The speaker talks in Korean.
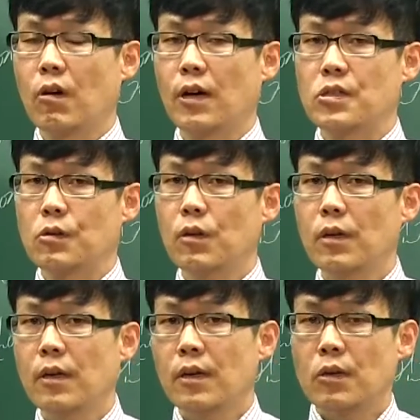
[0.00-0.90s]
도와가지고
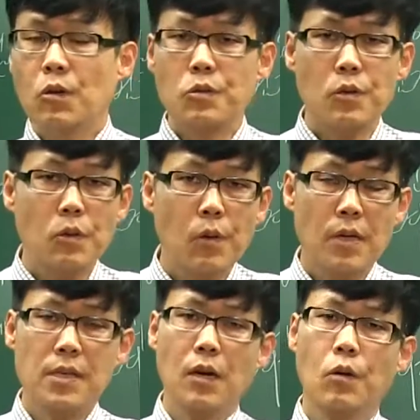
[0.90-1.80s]
형주를
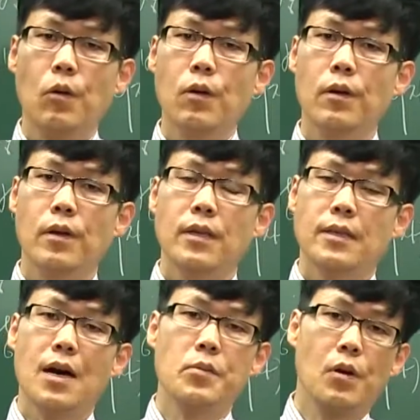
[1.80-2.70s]
통하지 않고
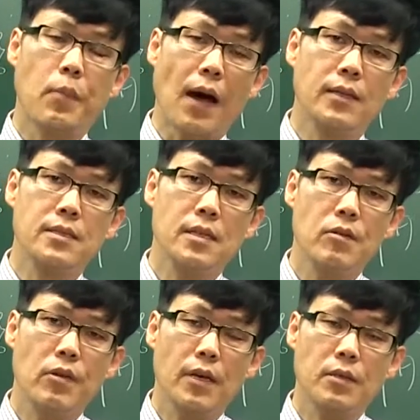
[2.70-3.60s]
남형
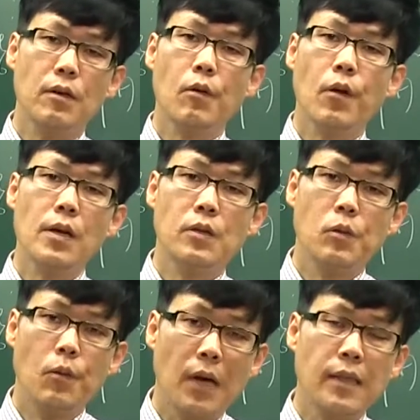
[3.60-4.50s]
방지를 위해서
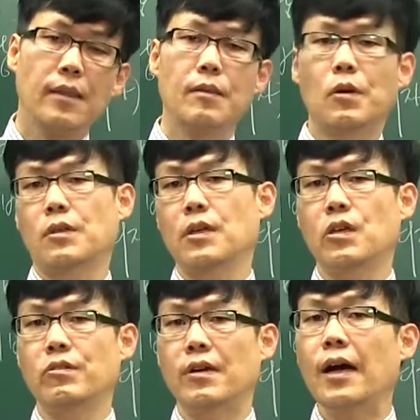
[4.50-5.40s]
활동한 어떤
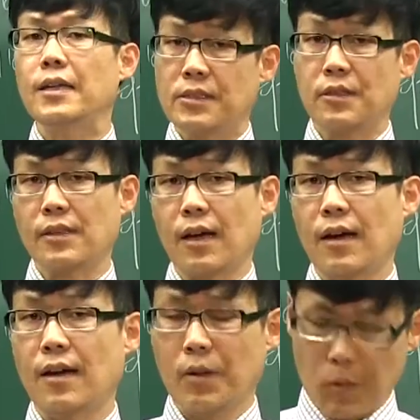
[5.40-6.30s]
기호가
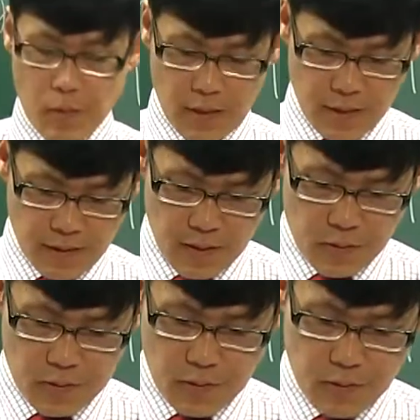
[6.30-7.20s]
있었다. 이걸 기억을
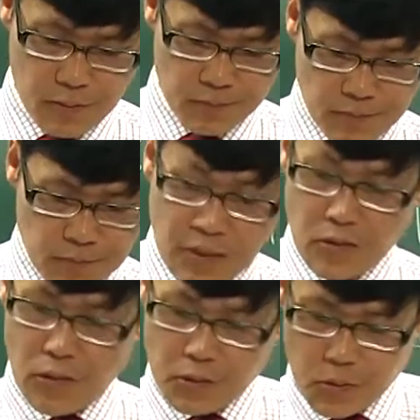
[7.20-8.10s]
해놓으시고
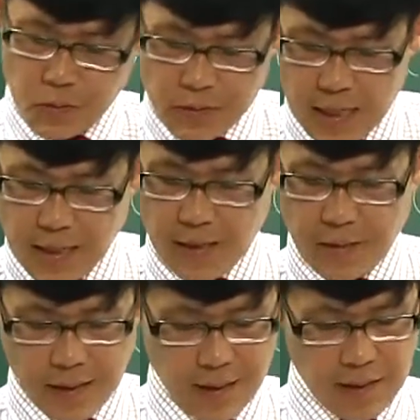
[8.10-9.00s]
뒤에서 또 잠깐
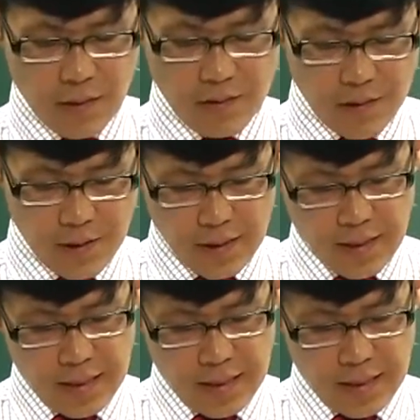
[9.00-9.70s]
확인할 거고요.